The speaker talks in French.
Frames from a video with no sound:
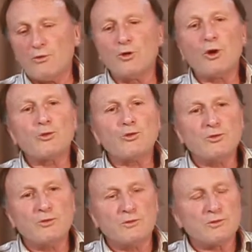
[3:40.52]
de l'ordre de,
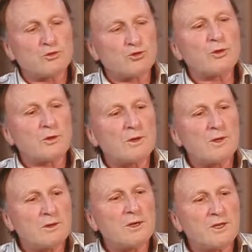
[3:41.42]
sur
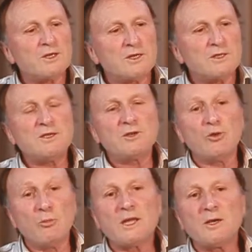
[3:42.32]
la nécessité de
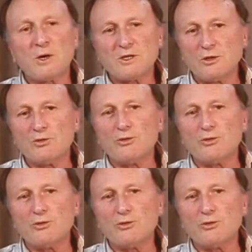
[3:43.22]
ne pas dépasser de